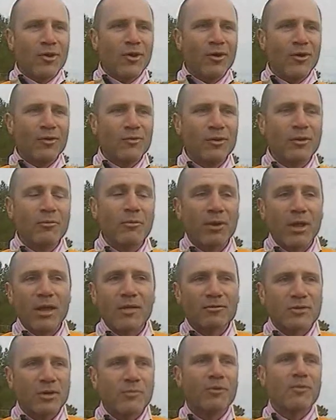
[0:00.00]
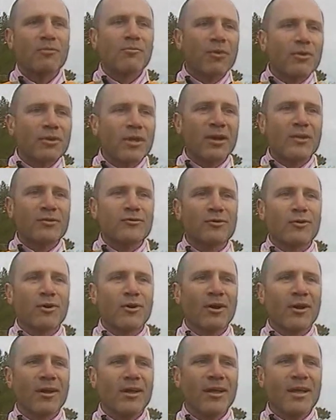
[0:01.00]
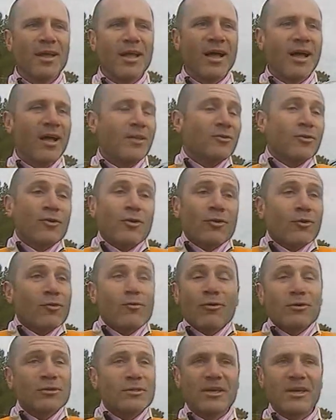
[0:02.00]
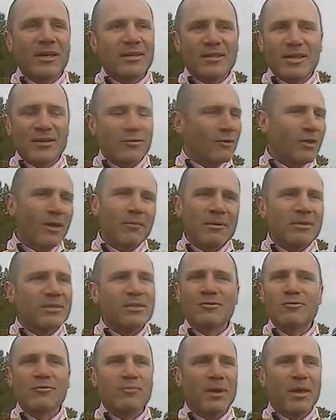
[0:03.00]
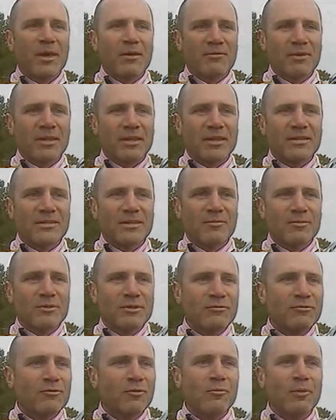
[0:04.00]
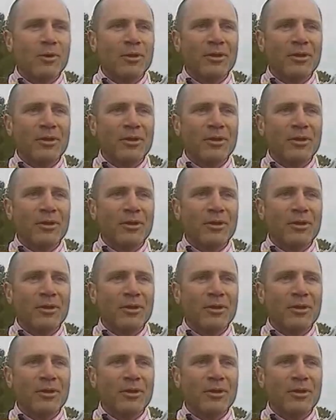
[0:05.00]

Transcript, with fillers: euh, une des plus grandes championnes mondiales sur, notre course, c'est étonnant, mais c'est super en fait, hein. ça motive tout le